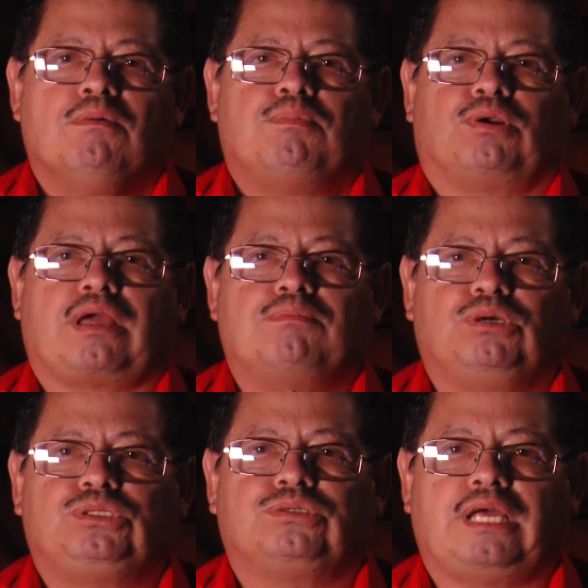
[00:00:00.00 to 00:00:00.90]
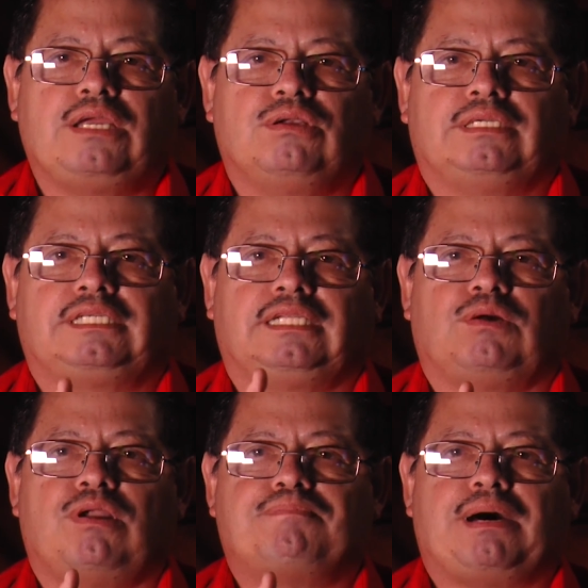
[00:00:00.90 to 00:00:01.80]
porque a muchos de ellos les quita
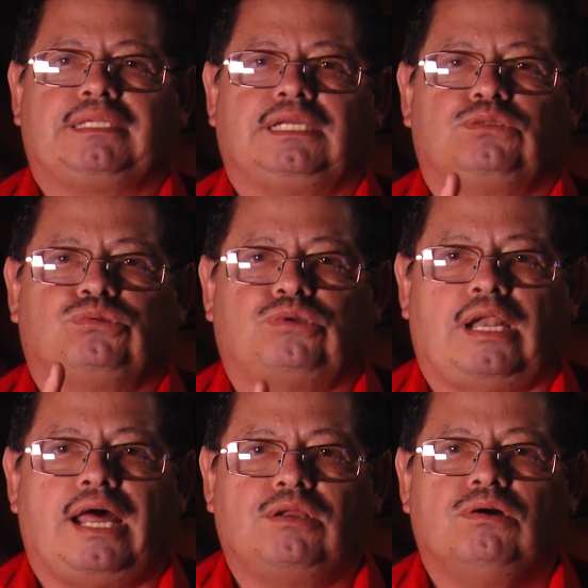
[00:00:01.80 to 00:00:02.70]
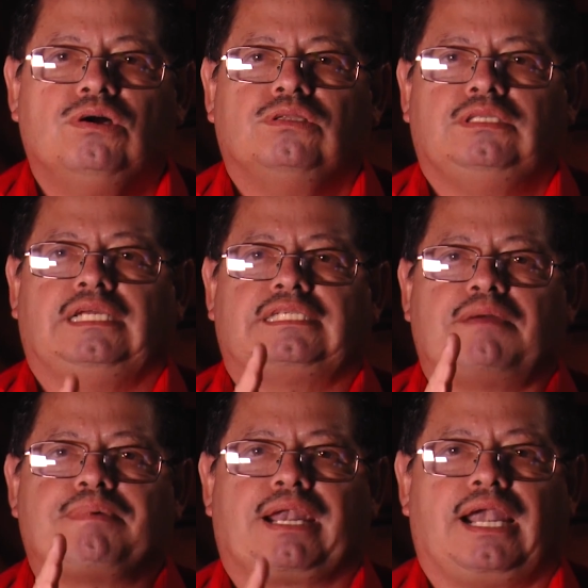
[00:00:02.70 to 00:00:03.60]
una parte de su salario
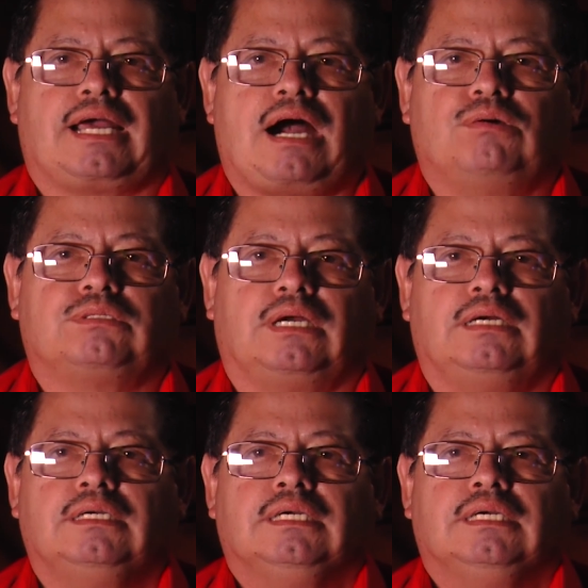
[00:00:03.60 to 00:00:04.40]
disque para la causa.